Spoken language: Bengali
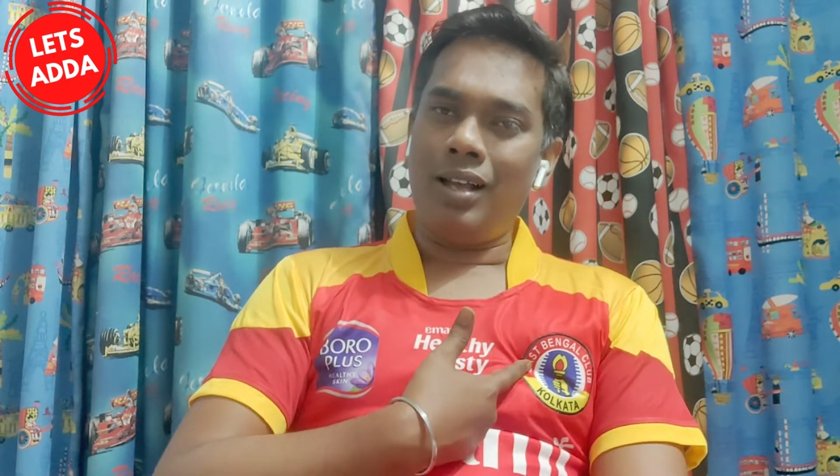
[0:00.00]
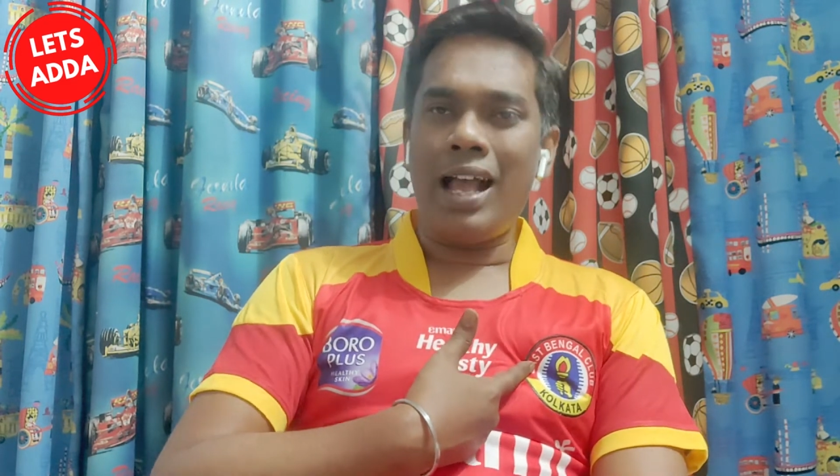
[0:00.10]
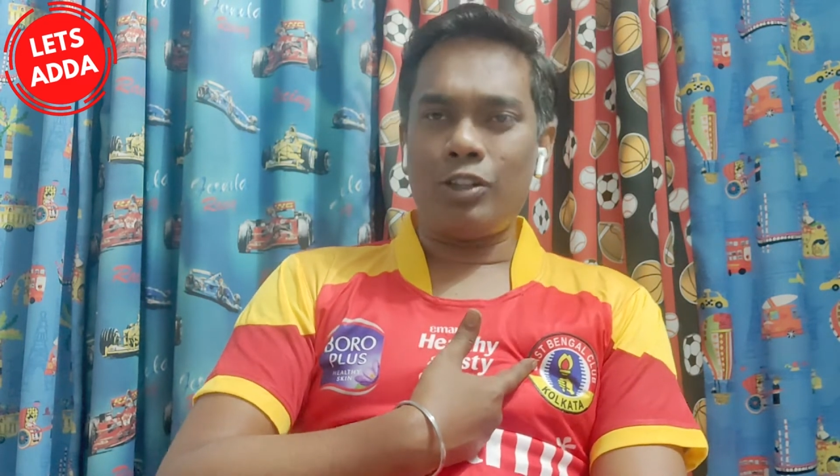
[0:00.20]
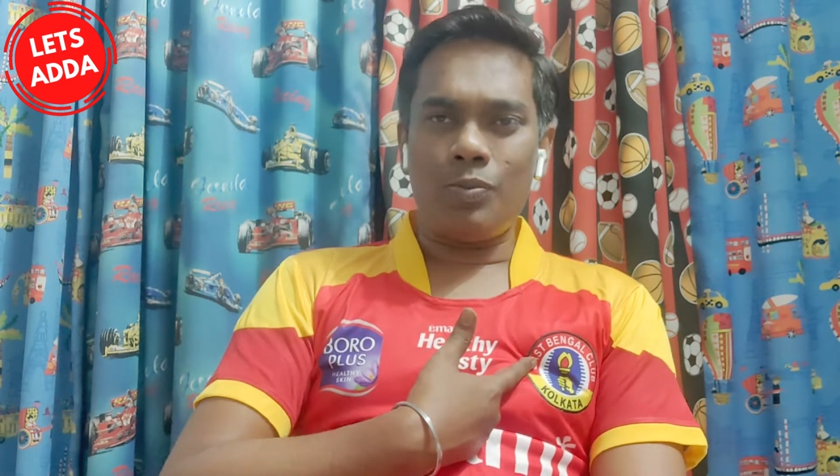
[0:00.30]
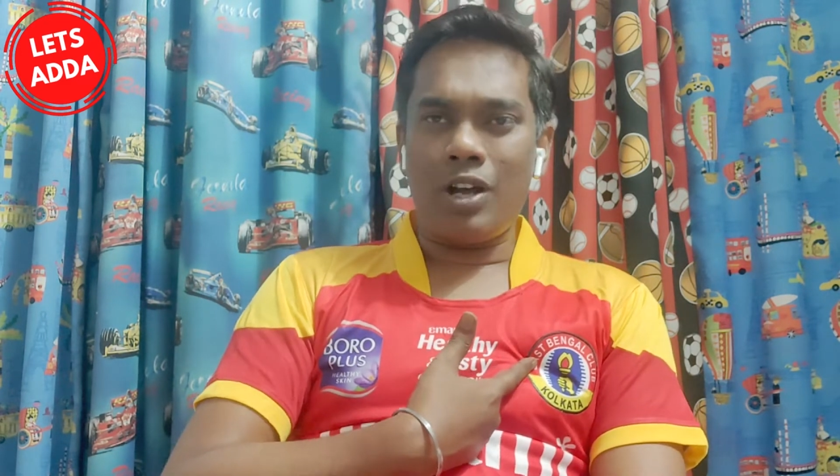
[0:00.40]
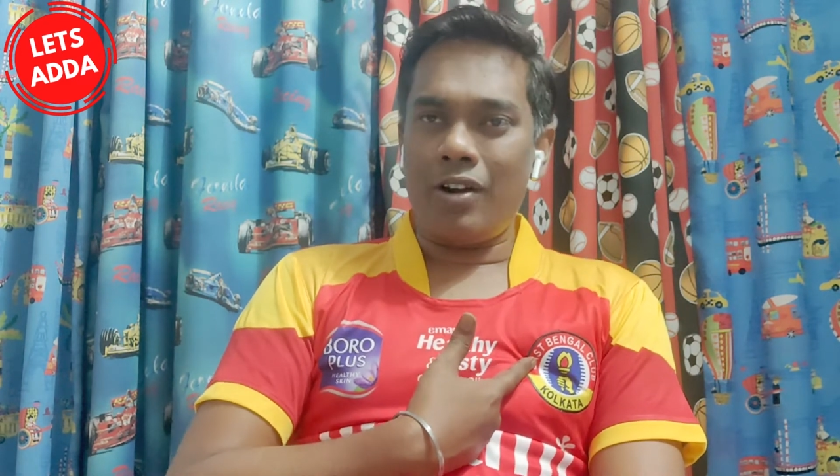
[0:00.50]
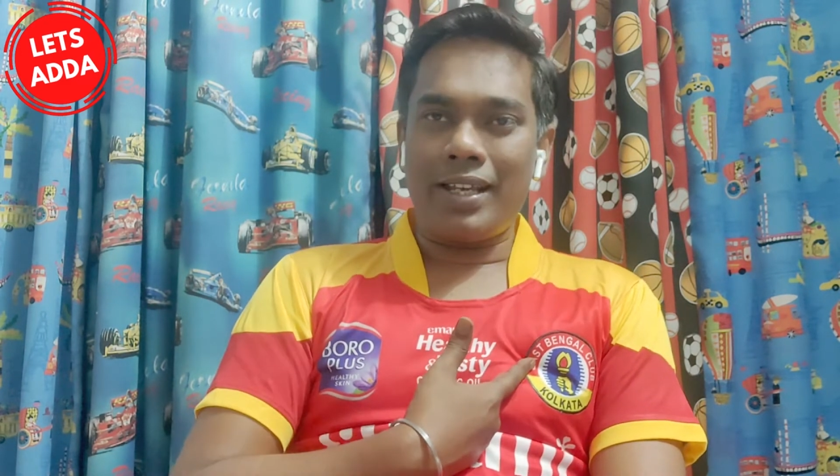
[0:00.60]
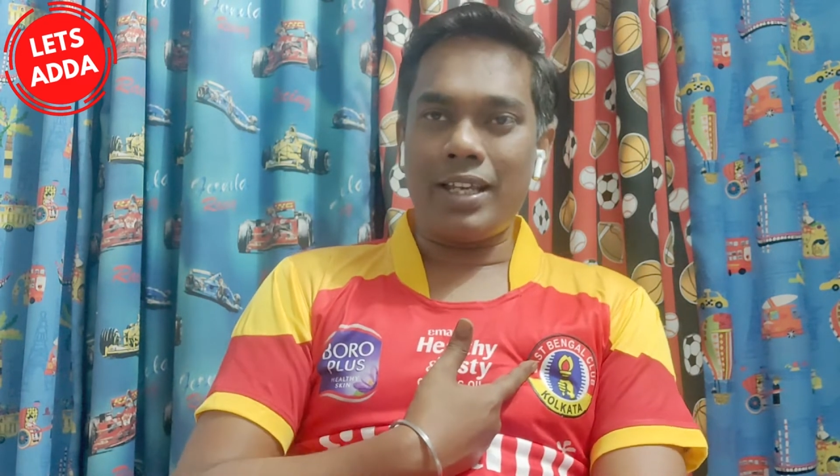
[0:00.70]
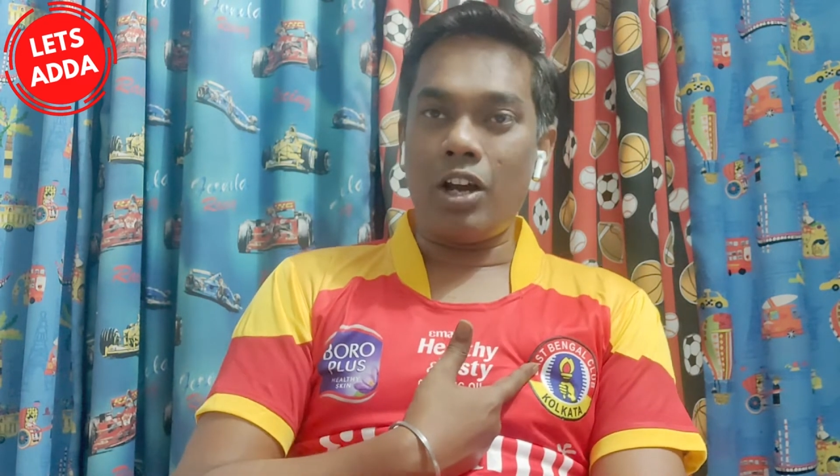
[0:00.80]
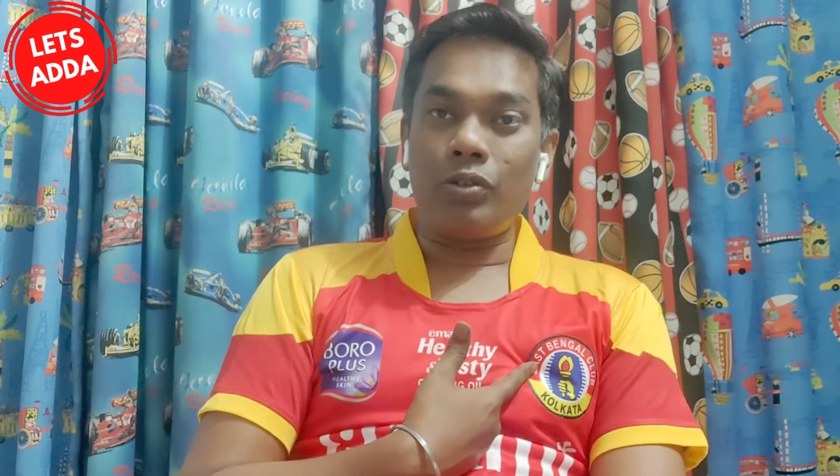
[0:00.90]
হ্যাঁ তোমরা
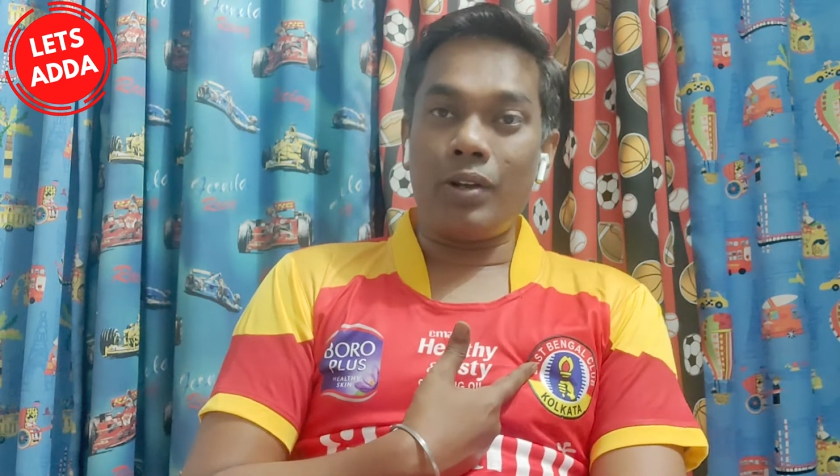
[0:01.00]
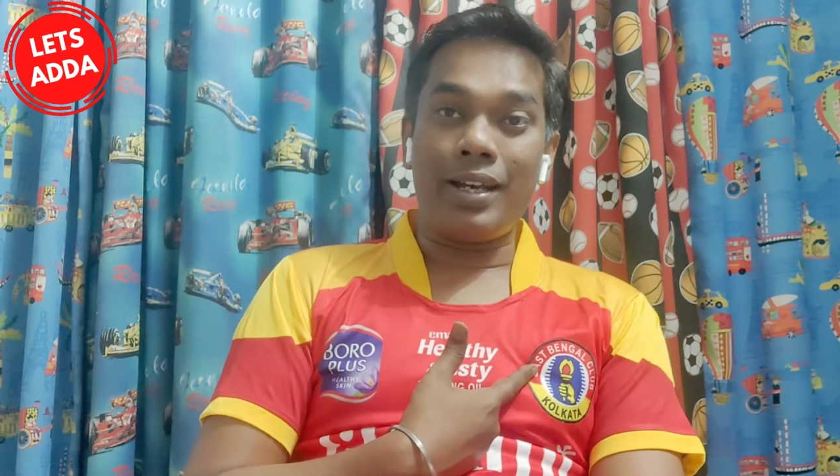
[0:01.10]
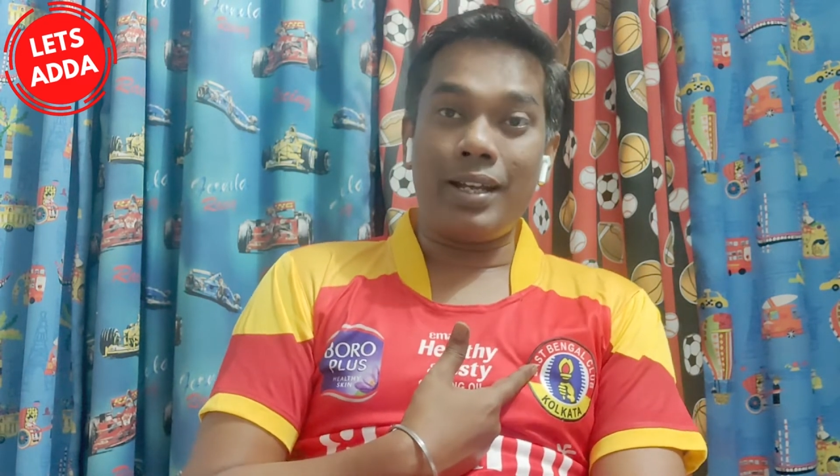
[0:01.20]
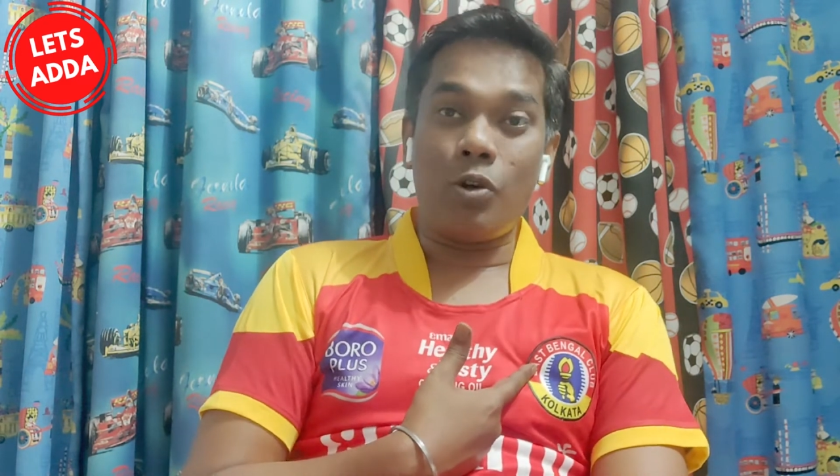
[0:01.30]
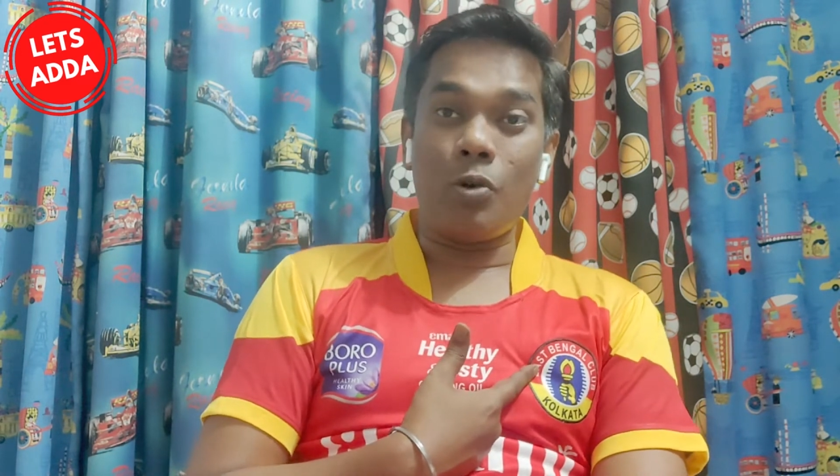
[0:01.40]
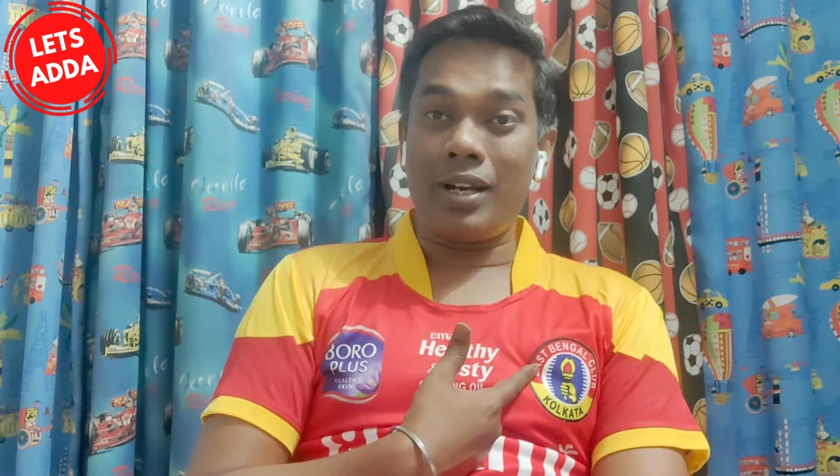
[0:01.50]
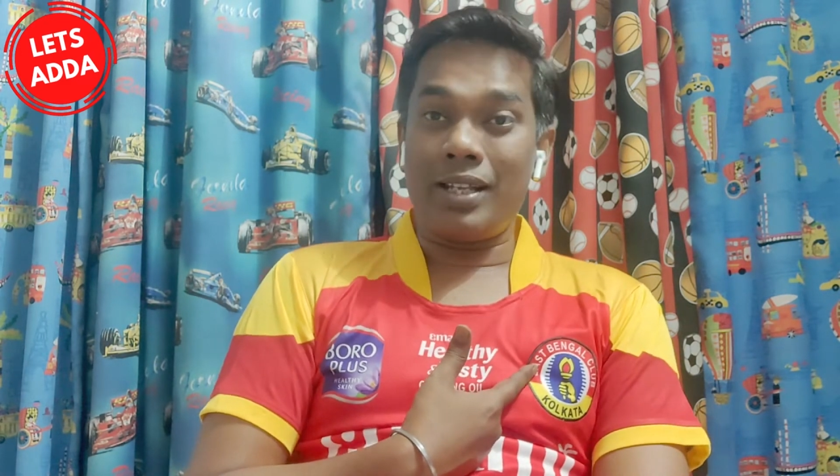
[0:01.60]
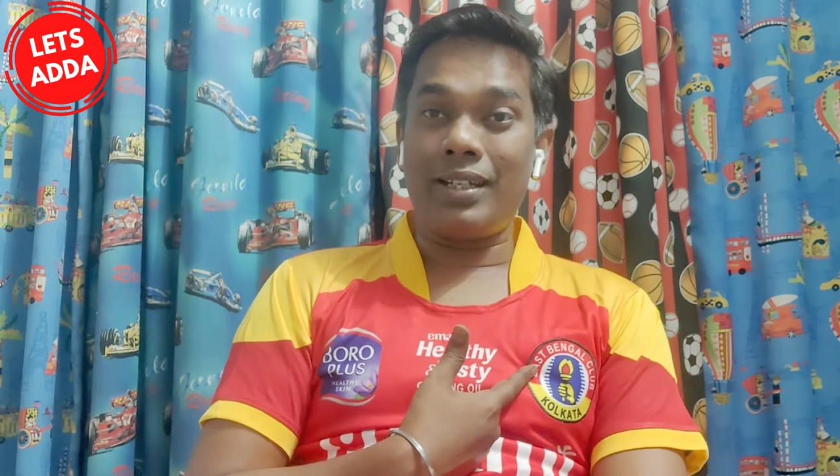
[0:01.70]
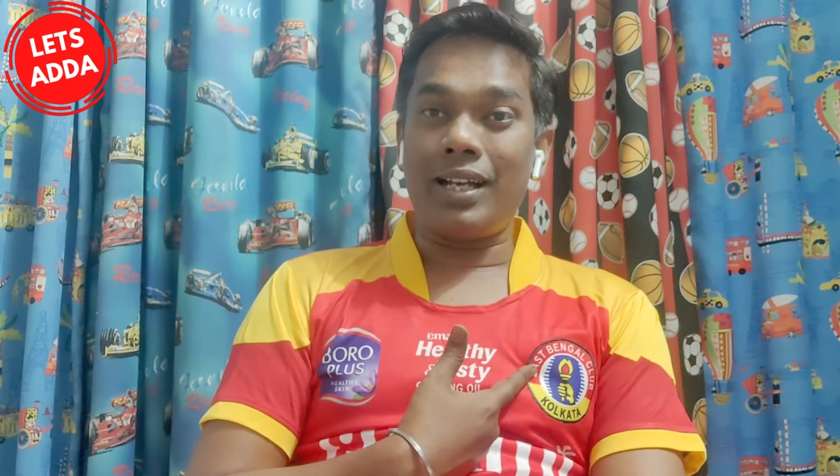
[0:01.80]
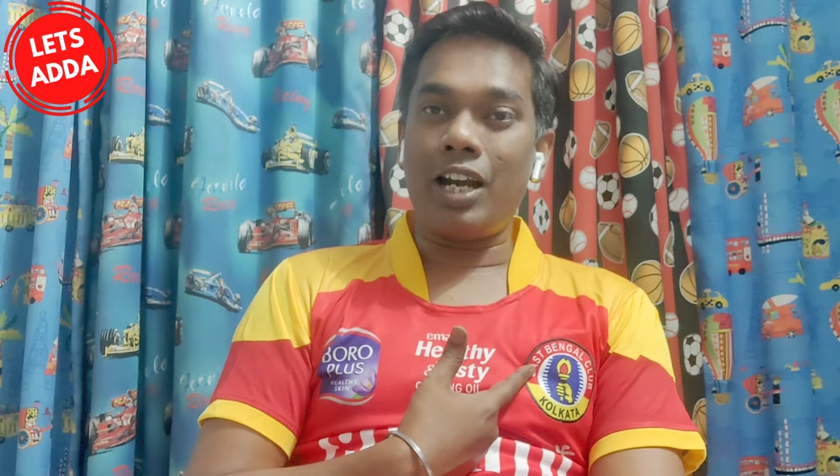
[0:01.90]
অনেকেই হয়তো এগ্রি করবে না
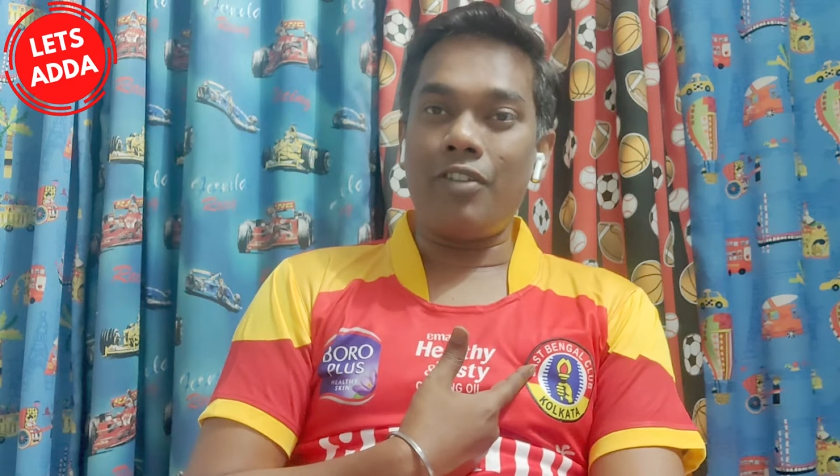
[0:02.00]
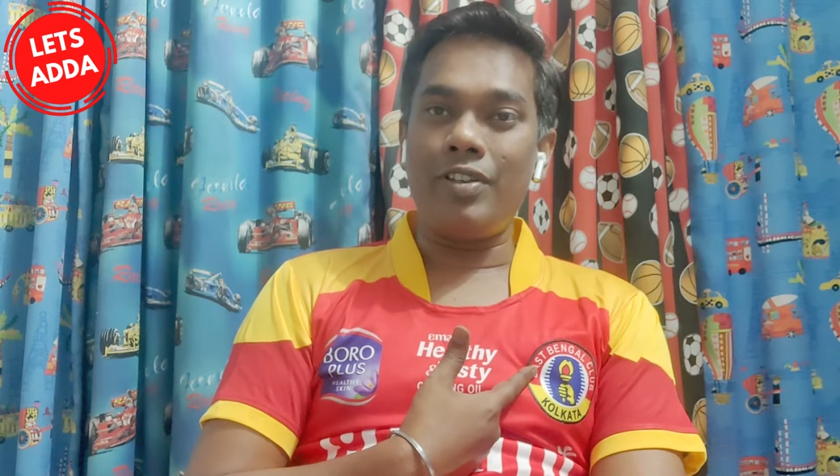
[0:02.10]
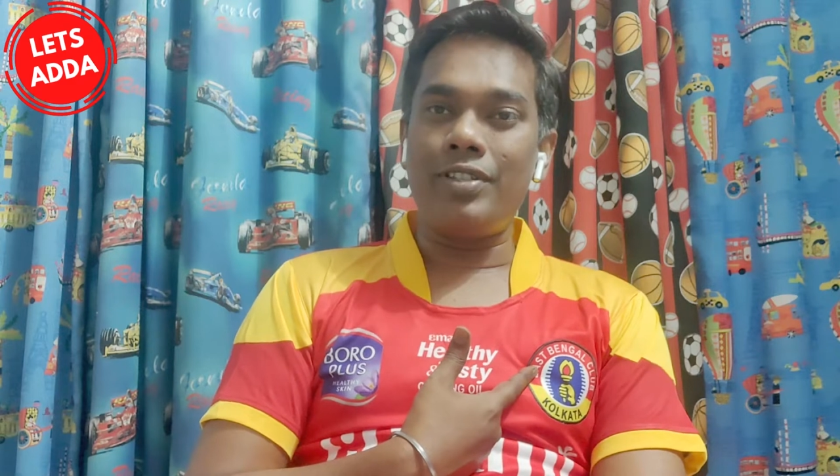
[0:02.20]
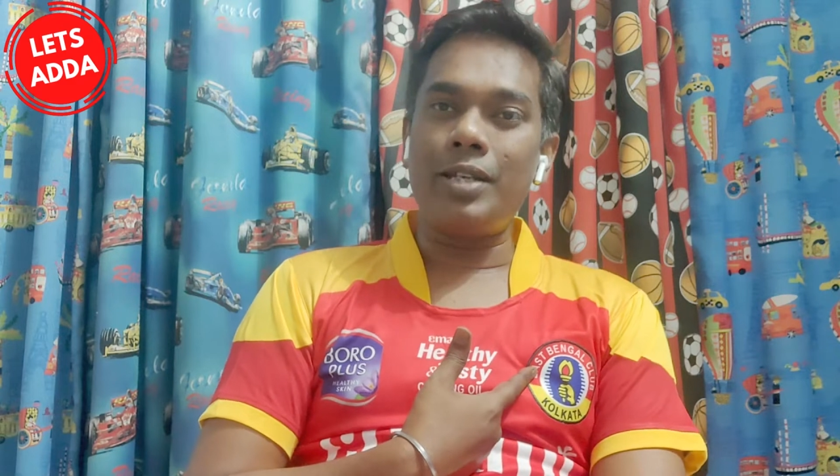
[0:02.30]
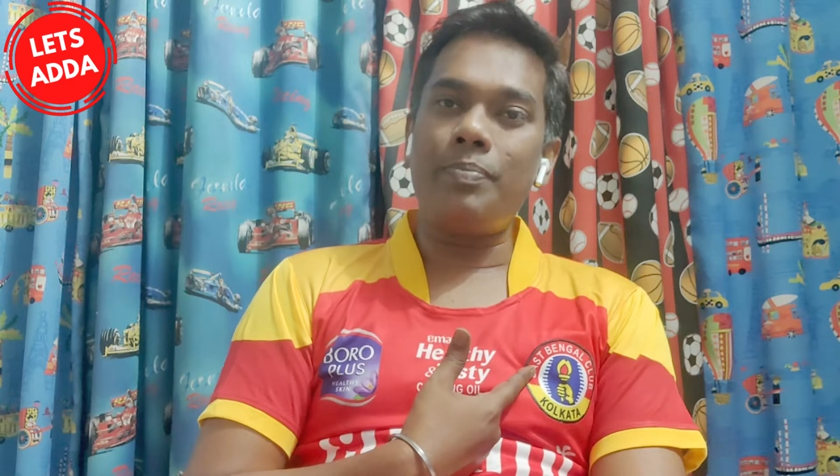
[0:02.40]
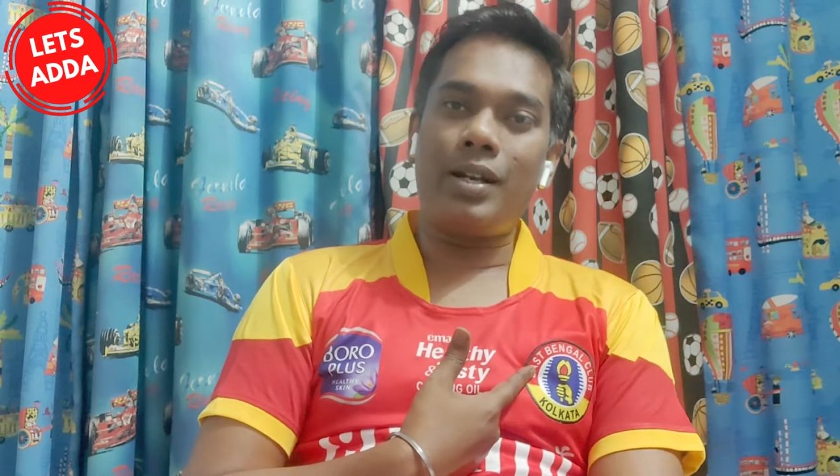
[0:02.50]
যেটা কনভিনসিং